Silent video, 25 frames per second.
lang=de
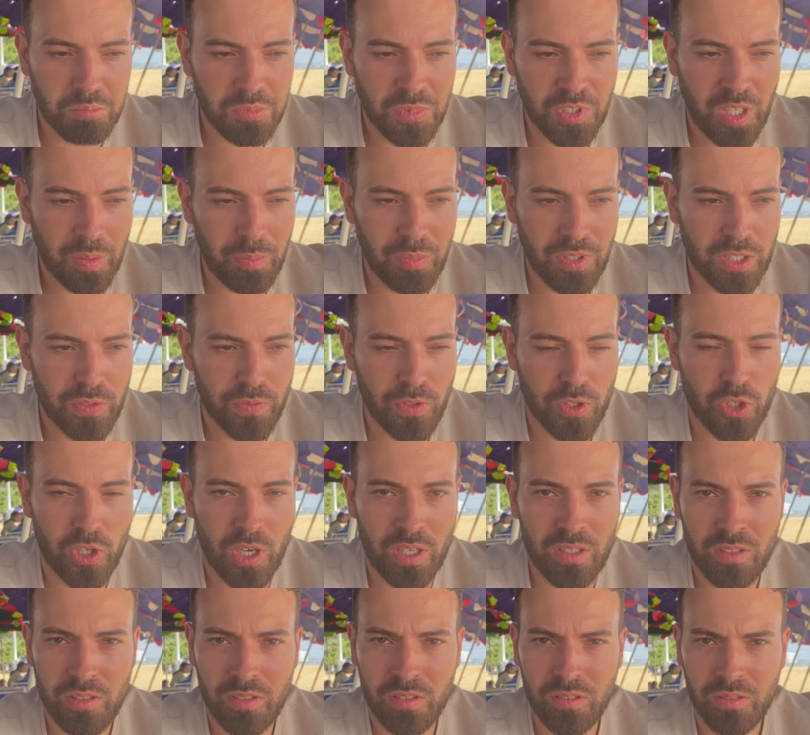Ich habe nichts
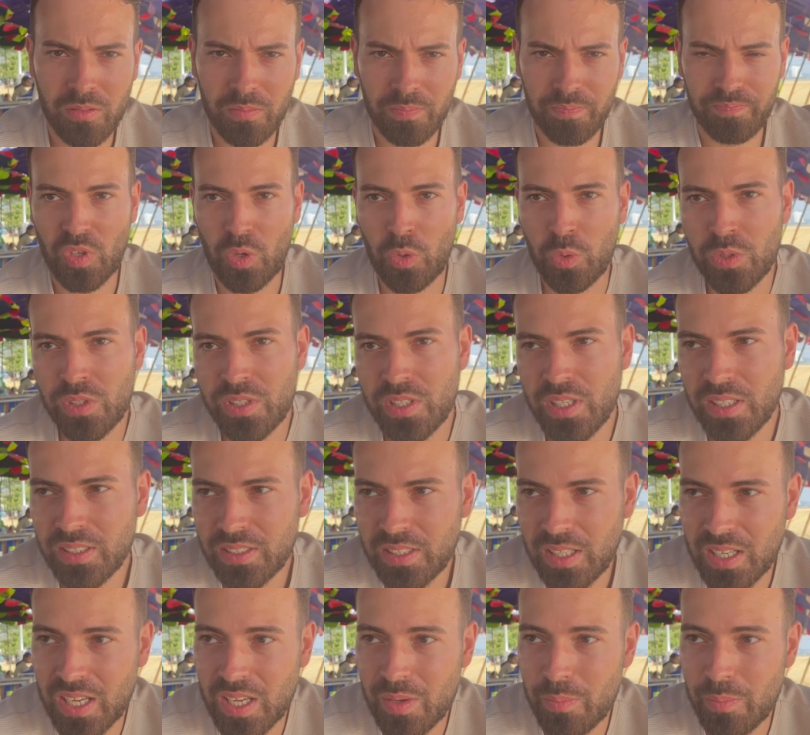verstanden. Und sie hat dann